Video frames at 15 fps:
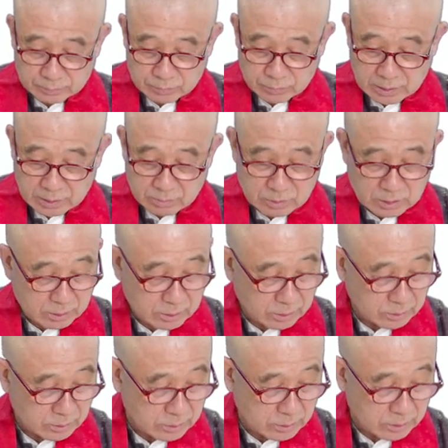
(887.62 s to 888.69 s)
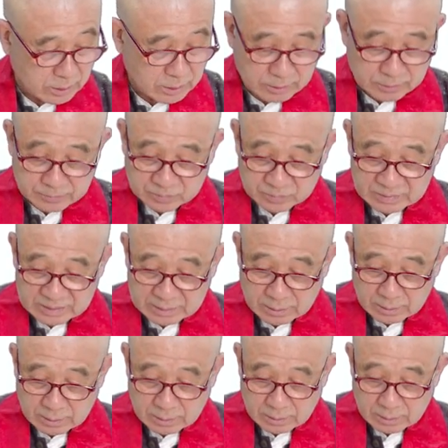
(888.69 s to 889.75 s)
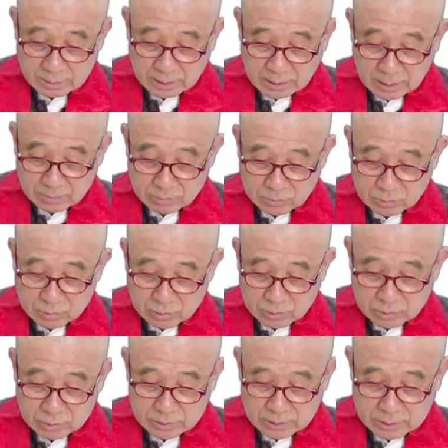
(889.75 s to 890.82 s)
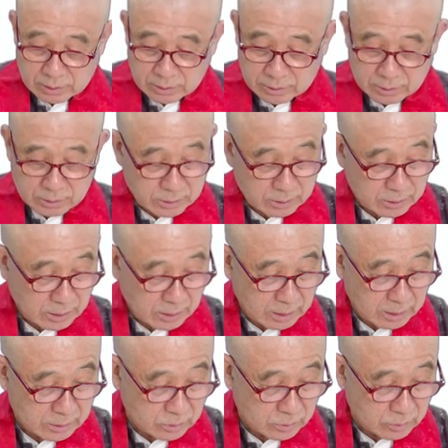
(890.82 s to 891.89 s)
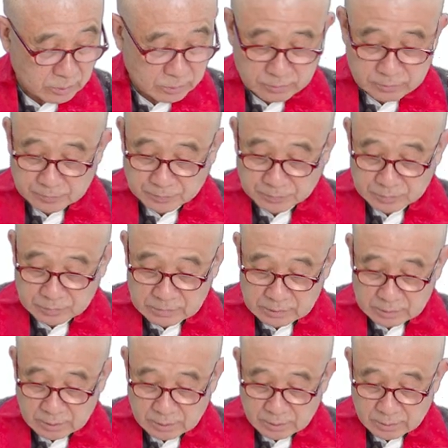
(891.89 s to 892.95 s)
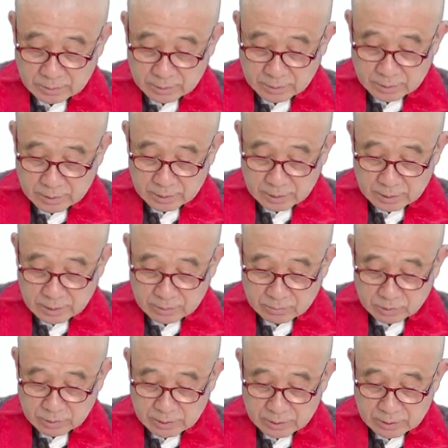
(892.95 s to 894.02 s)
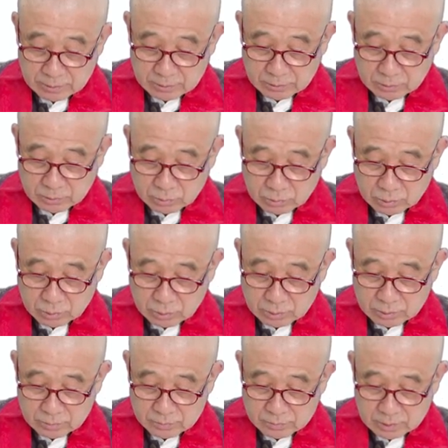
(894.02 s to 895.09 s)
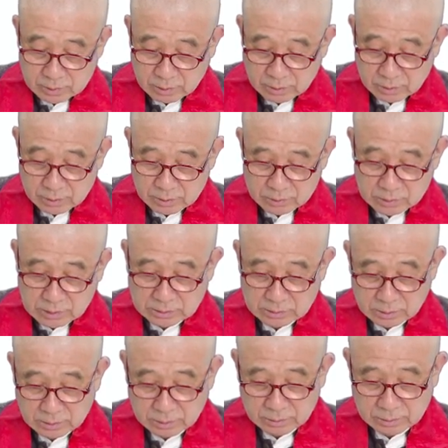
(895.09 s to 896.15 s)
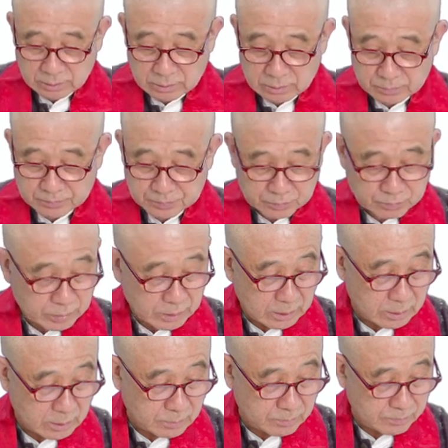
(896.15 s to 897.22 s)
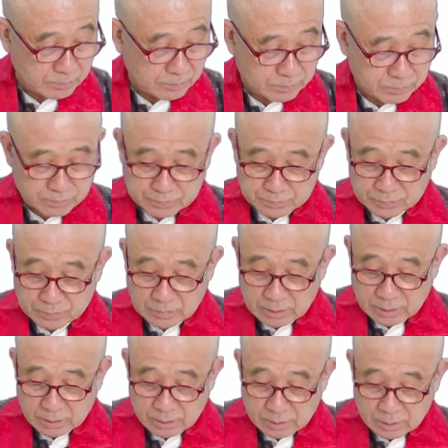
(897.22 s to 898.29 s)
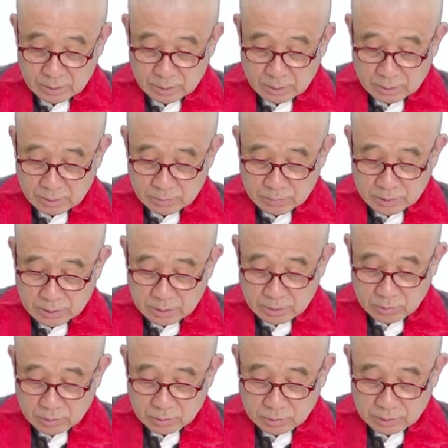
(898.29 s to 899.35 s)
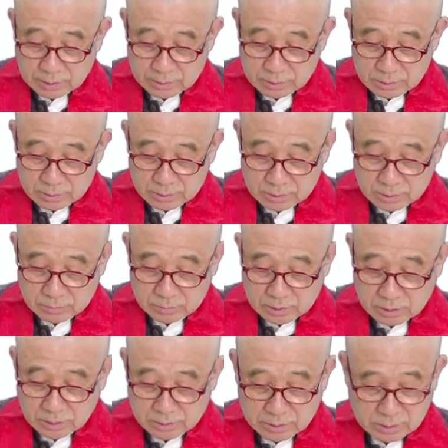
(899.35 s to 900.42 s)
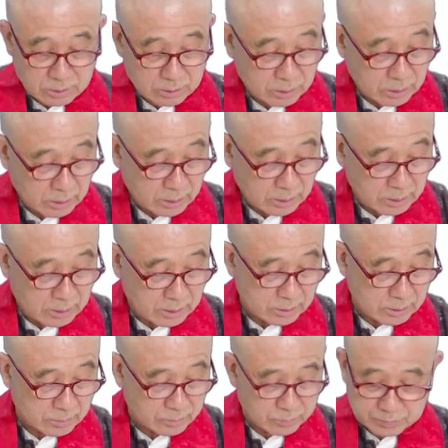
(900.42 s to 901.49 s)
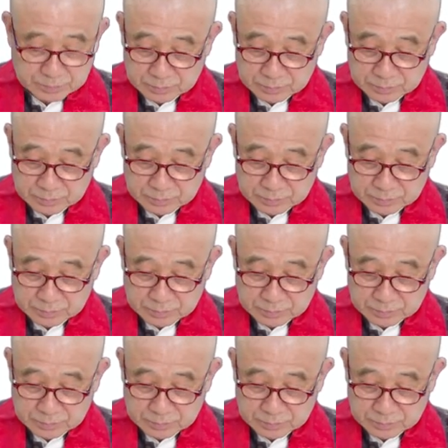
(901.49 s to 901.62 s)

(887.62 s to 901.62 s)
범어 경전이 한문으로 이제 역경이 돼가지고 되어 있기 때문에 그리고 또 거의 산스크리트 범 범어로 된 지금 경전은 거의 다 지금